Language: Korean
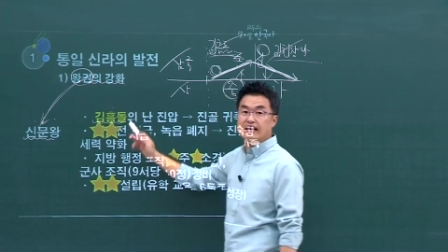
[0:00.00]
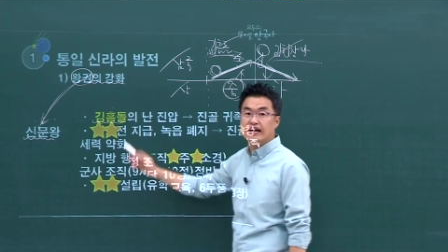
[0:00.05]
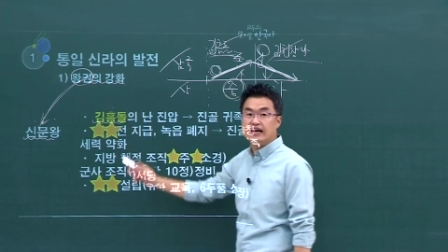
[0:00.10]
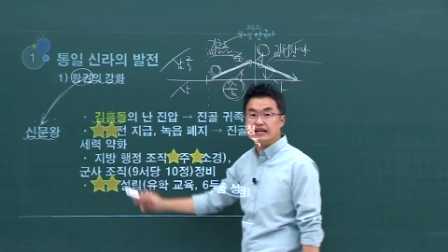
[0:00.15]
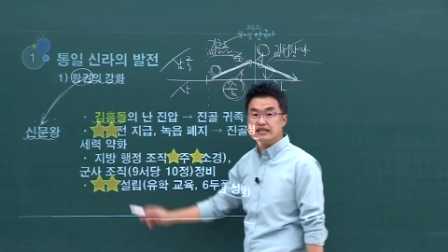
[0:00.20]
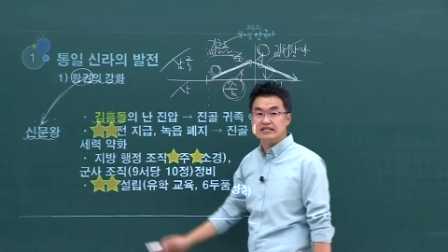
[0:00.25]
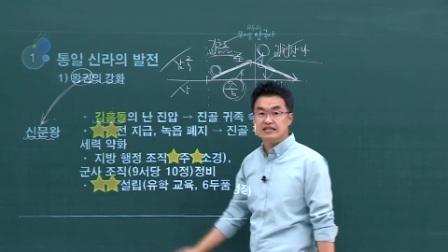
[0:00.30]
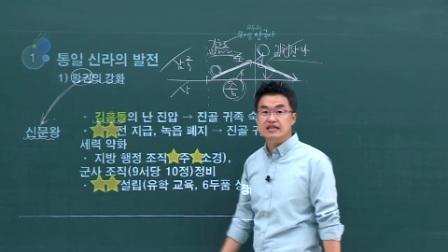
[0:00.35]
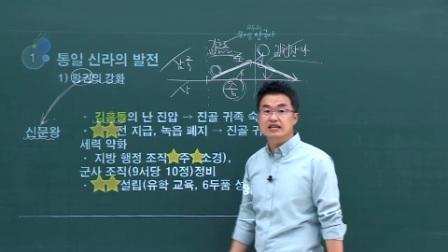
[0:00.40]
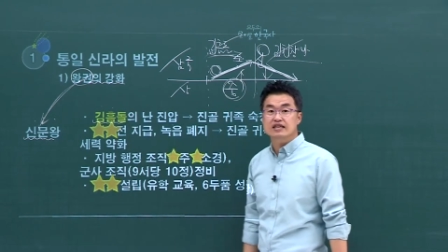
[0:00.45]

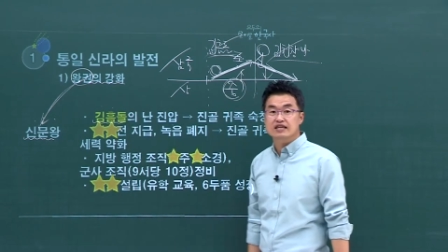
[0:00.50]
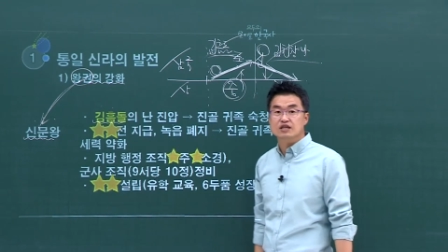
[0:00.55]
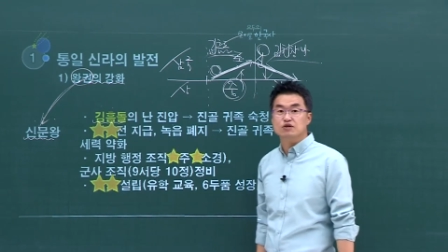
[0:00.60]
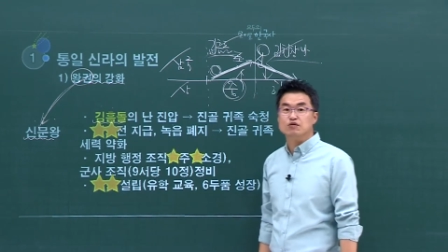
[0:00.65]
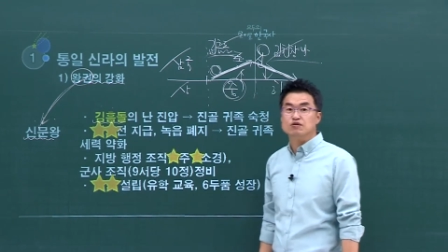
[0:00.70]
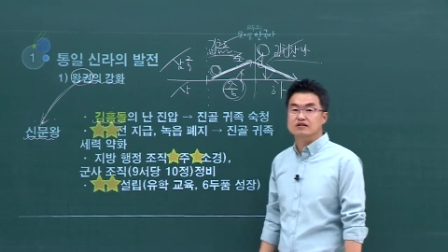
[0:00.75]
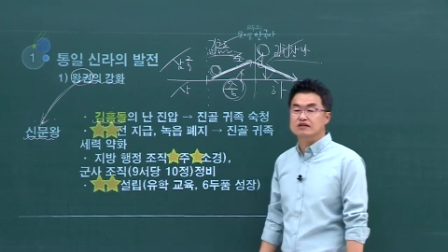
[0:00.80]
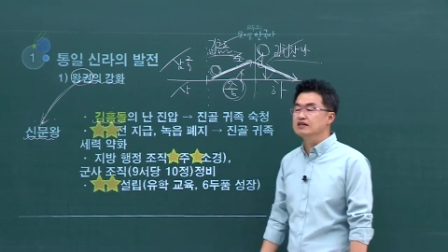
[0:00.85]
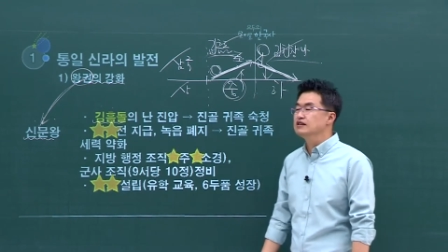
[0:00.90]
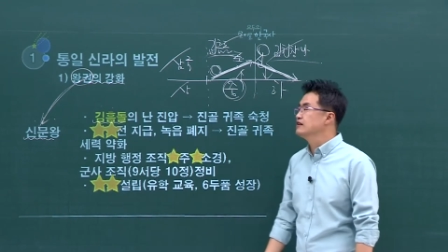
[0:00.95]
알았지?
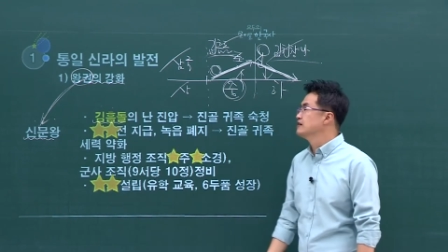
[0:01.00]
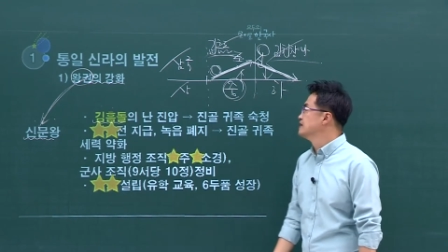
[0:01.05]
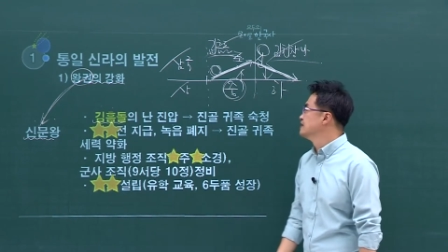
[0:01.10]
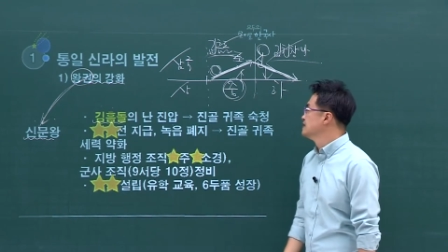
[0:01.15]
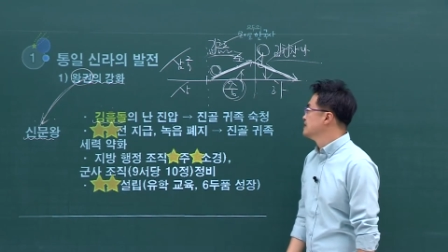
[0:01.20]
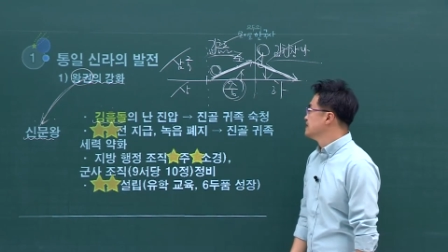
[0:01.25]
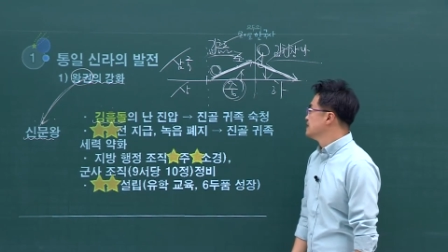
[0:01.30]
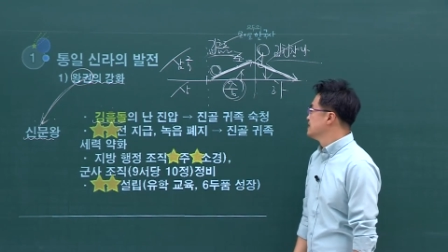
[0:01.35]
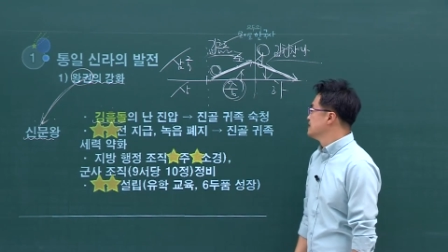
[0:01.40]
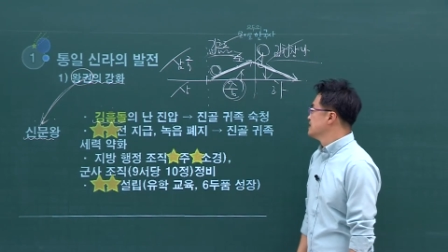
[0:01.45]
키워드.
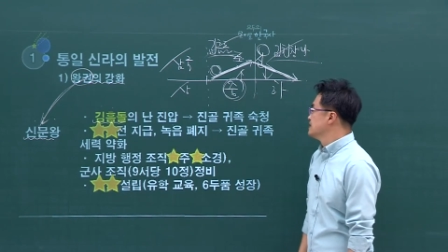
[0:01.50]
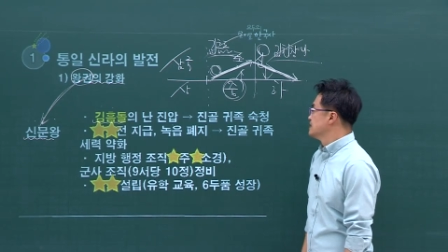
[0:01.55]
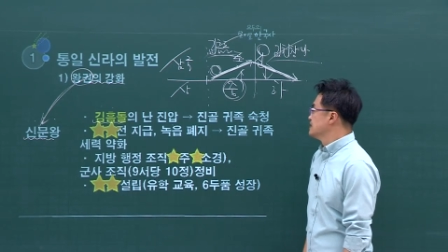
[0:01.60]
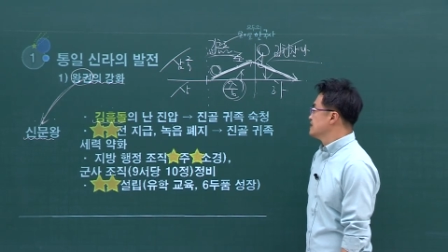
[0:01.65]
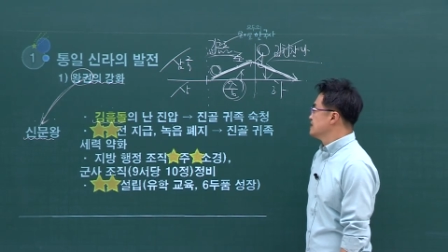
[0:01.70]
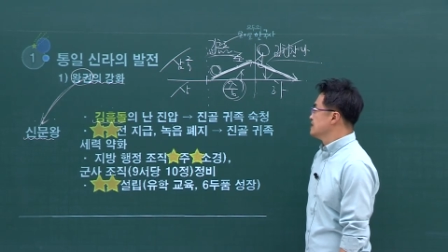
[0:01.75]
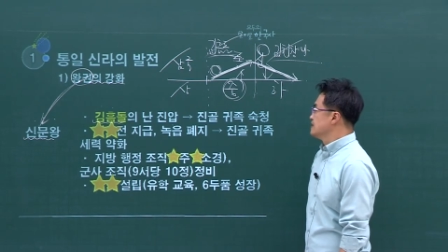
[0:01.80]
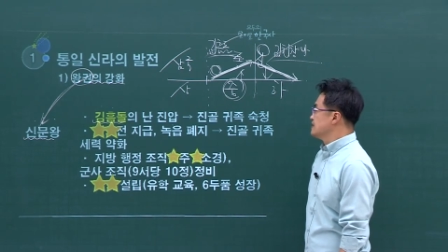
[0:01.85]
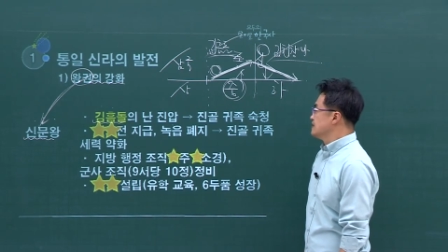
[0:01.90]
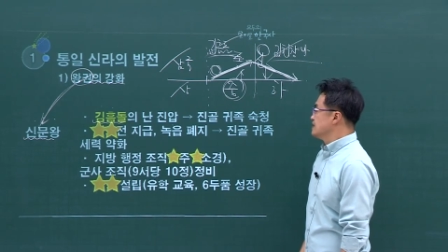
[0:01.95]

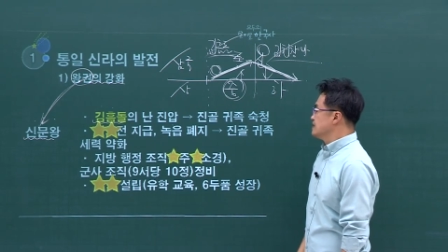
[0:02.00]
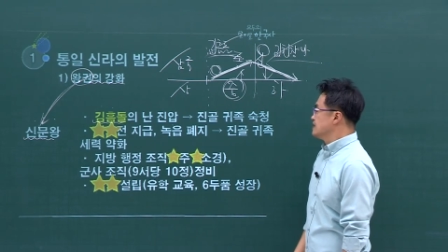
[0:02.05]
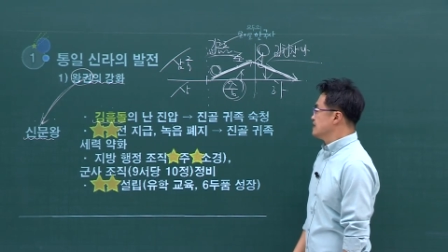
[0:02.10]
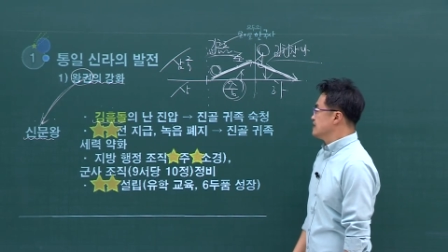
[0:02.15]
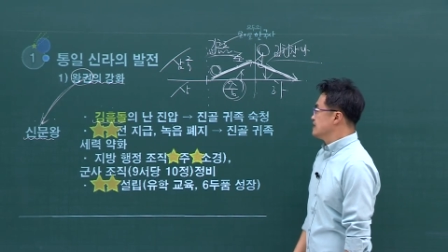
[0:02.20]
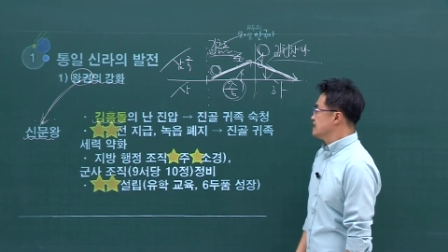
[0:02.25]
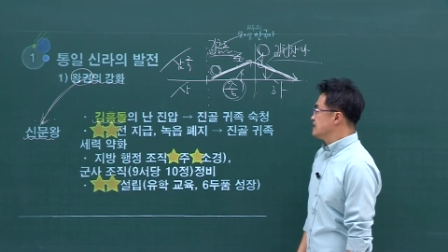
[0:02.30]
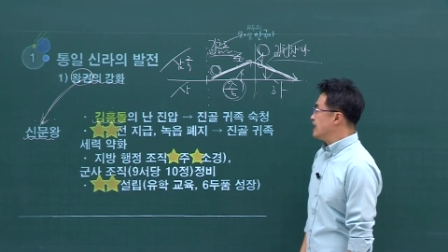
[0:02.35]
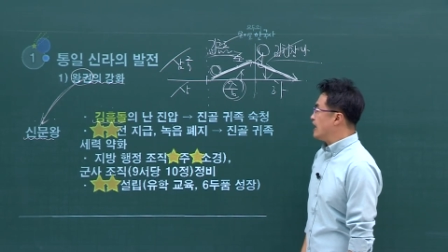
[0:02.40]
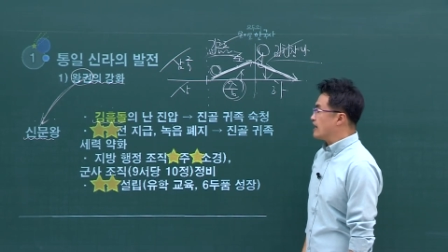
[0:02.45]

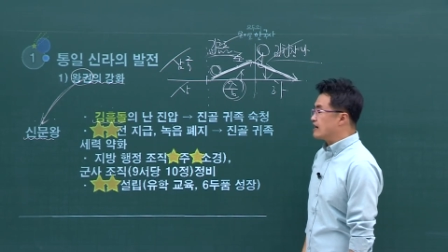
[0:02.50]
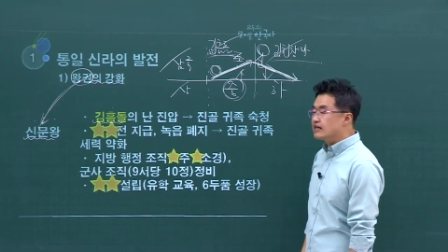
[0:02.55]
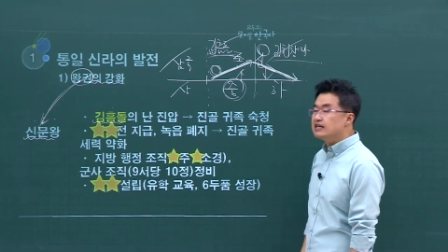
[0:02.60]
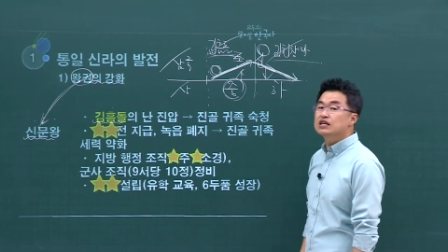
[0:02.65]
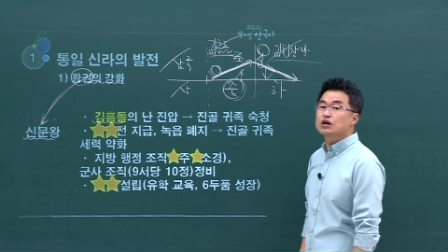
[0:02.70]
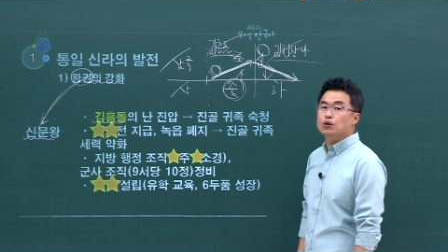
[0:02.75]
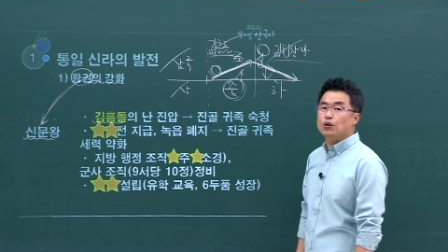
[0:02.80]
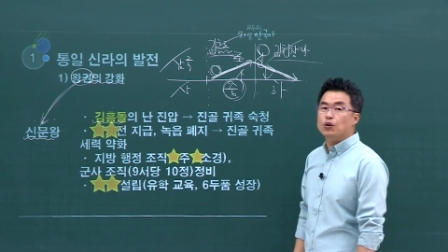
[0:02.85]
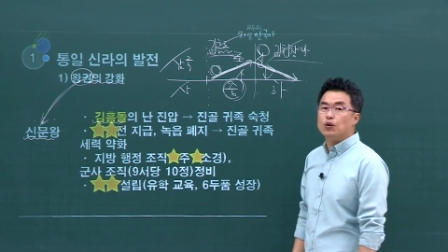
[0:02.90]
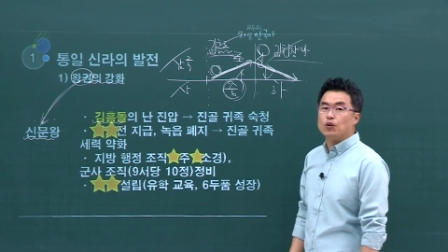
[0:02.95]
자
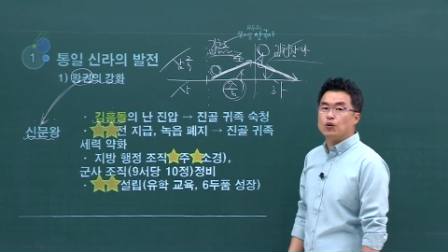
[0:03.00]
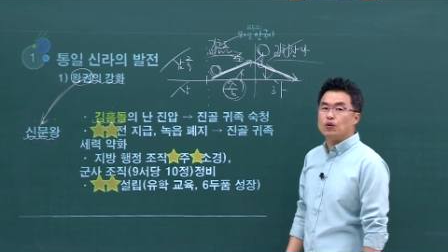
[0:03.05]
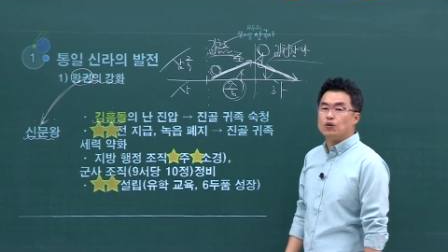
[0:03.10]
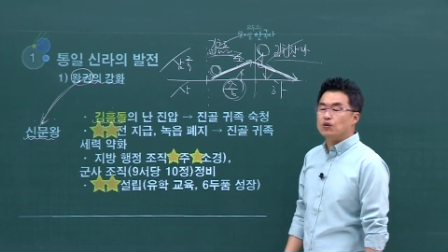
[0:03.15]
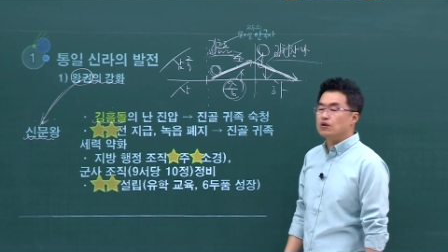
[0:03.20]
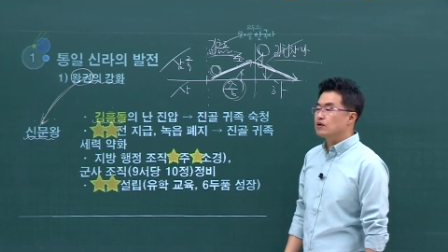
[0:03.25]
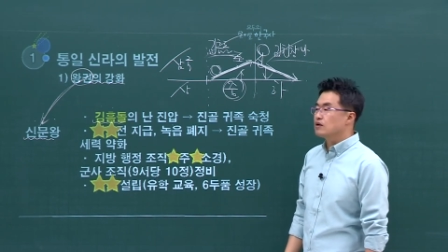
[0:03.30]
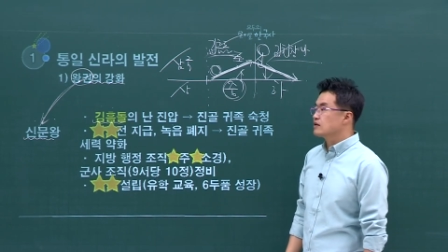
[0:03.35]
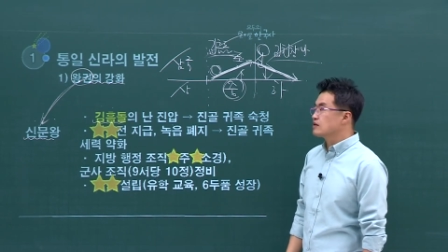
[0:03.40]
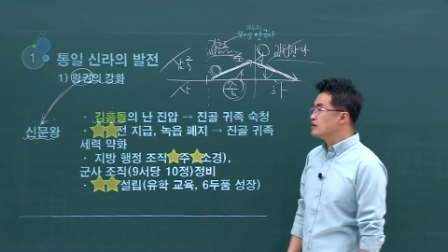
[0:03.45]

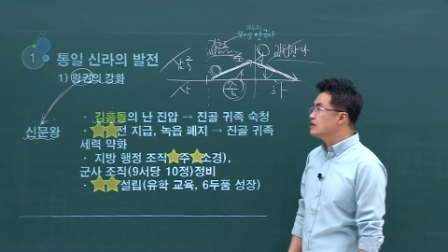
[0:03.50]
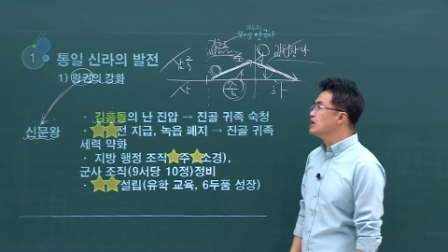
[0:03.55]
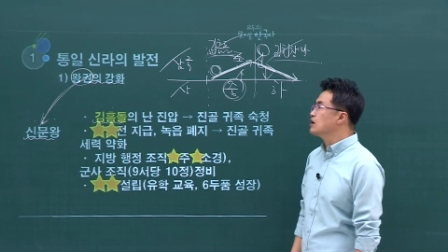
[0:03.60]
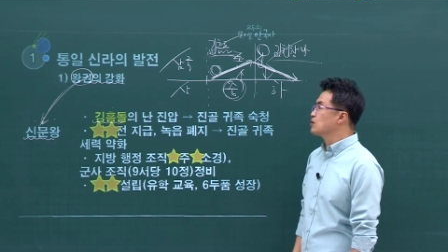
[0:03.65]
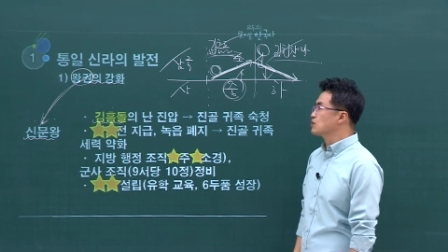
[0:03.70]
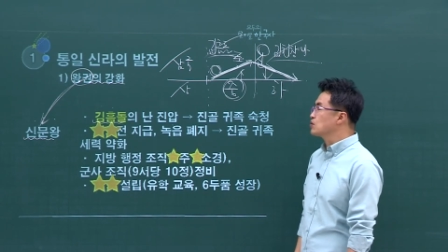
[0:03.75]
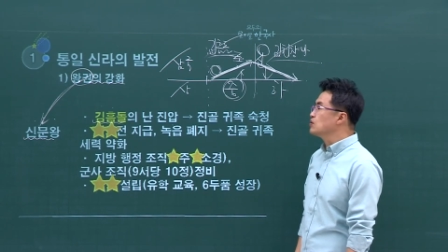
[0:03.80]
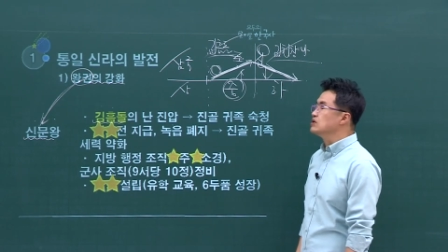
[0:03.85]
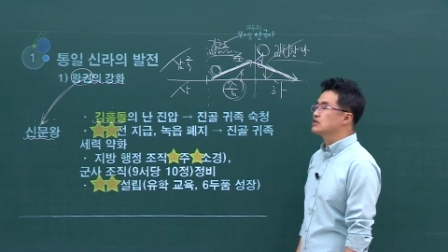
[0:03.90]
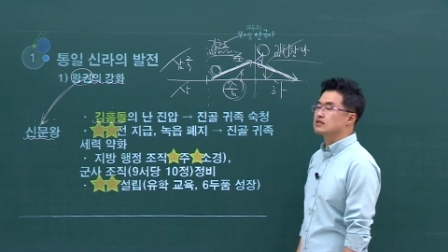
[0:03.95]
그리고
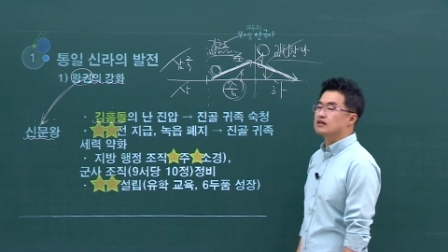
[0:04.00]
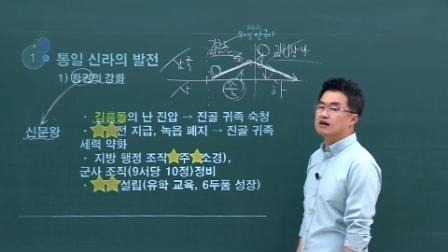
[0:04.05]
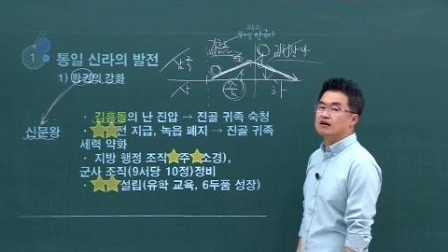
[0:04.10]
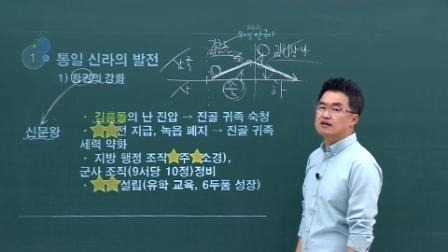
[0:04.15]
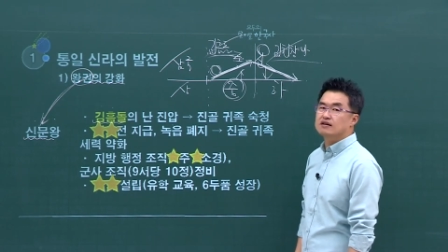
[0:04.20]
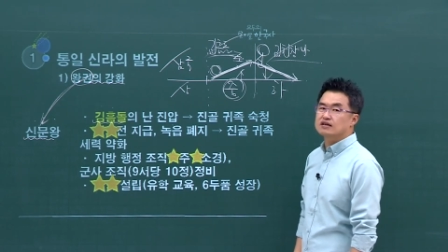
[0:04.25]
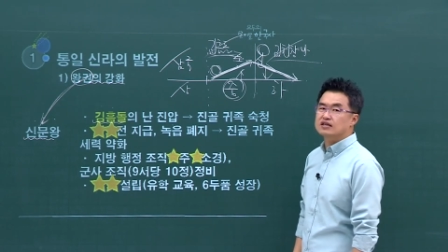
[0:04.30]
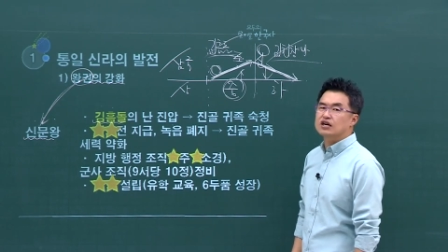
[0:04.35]
그리고 또 있어.